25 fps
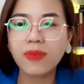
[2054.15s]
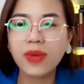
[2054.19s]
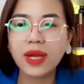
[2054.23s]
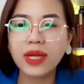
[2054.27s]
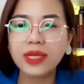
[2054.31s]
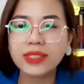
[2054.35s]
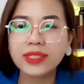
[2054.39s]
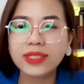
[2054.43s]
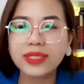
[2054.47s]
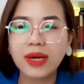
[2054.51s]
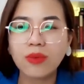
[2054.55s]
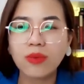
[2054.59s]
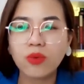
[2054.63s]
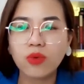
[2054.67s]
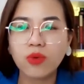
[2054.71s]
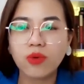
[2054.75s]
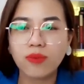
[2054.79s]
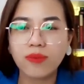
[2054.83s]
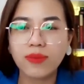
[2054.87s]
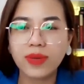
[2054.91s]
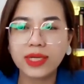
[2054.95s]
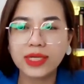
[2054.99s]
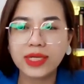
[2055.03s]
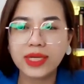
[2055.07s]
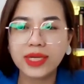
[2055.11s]
bên trong
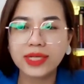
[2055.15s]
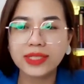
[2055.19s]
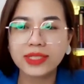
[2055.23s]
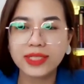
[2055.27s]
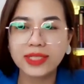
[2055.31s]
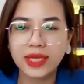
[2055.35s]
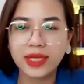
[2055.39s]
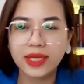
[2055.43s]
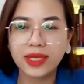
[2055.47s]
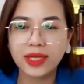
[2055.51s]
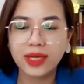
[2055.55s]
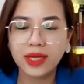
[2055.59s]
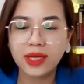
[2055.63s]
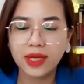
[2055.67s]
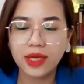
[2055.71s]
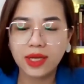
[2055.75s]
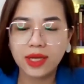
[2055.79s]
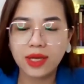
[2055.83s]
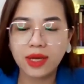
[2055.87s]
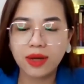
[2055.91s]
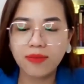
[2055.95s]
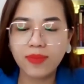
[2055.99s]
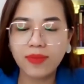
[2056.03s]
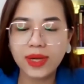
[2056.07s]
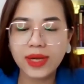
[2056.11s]
của mình các anh chị
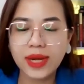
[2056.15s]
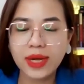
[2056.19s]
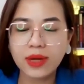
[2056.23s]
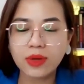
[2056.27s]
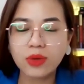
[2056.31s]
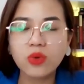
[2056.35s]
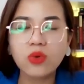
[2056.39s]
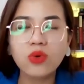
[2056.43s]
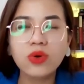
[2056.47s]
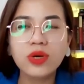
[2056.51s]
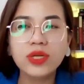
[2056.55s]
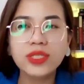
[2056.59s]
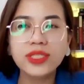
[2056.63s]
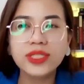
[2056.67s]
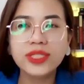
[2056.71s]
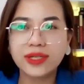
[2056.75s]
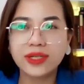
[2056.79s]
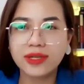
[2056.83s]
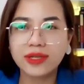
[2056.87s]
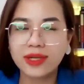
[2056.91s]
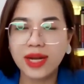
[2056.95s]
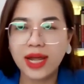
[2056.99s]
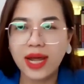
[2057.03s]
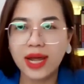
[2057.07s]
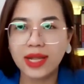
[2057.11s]
à, mình đang nuôi
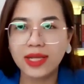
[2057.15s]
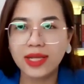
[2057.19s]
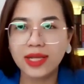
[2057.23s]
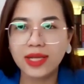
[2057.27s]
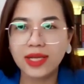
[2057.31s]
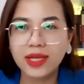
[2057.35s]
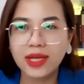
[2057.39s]
dưỡng lại